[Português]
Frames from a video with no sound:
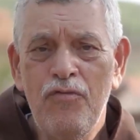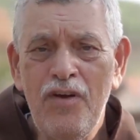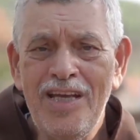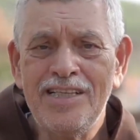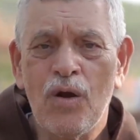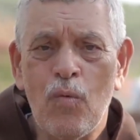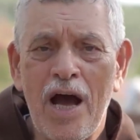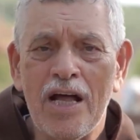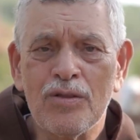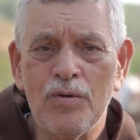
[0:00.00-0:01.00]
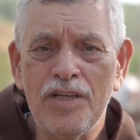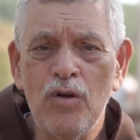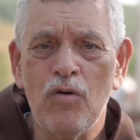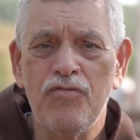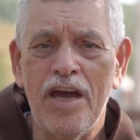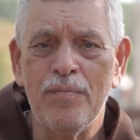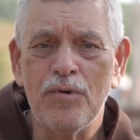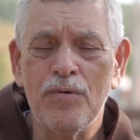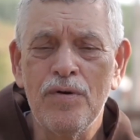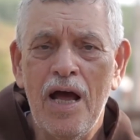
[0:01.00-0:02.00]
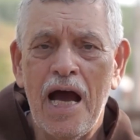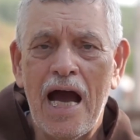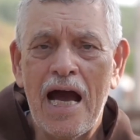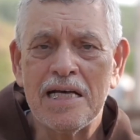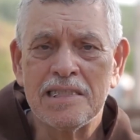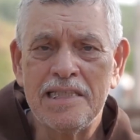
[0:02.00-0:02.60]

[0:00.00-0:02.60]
24 de novembro às